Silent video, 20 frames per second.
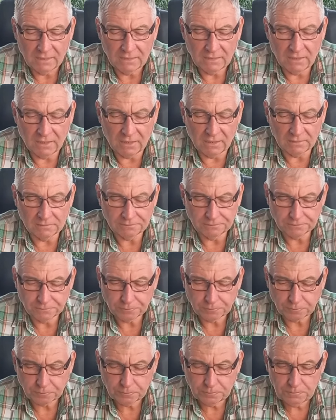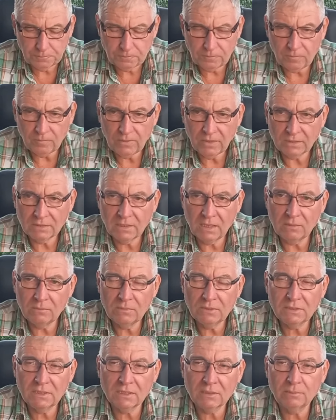Ja, dann
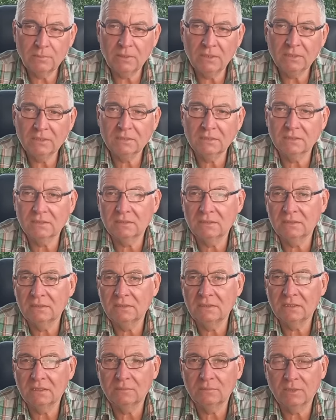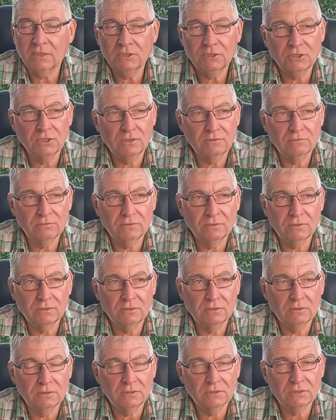mit der PET äh, ihrem Geschäft,
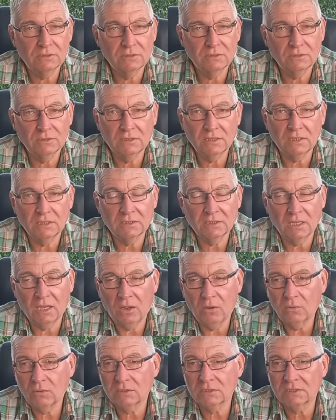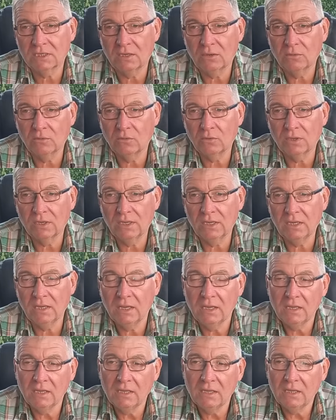äh, das äh, geht auch, ist auch
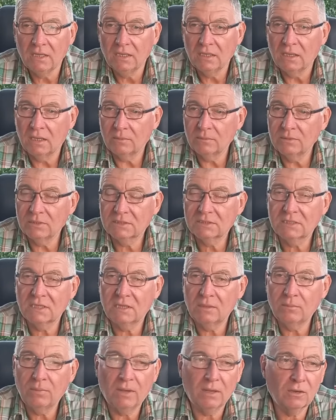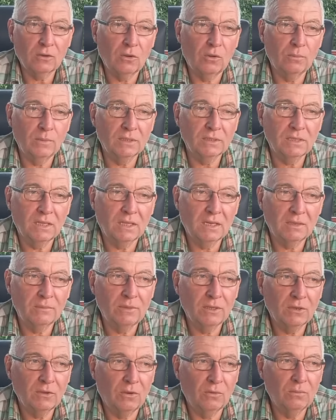okay. Habe jetzt da ein paar Kommentare
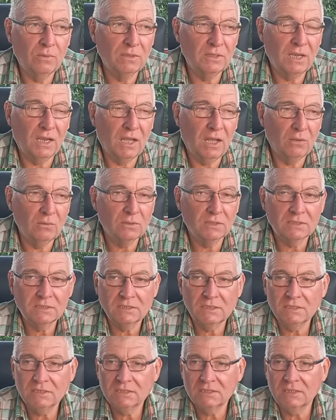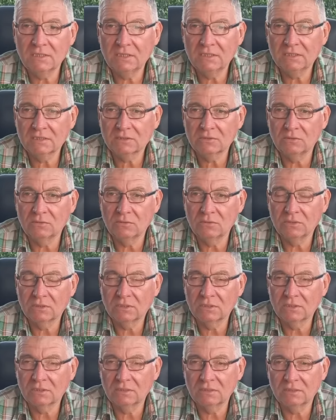bekommen, ja, und das ist nichts.
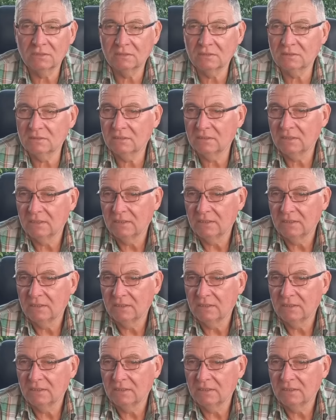Und äh, äh,